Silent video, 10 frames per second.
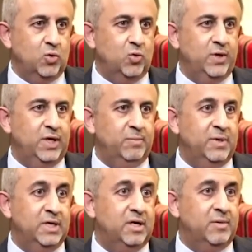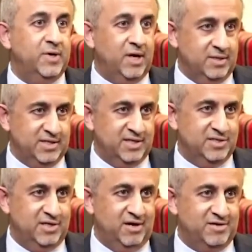وبيضرب جرس
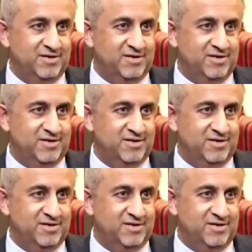انذار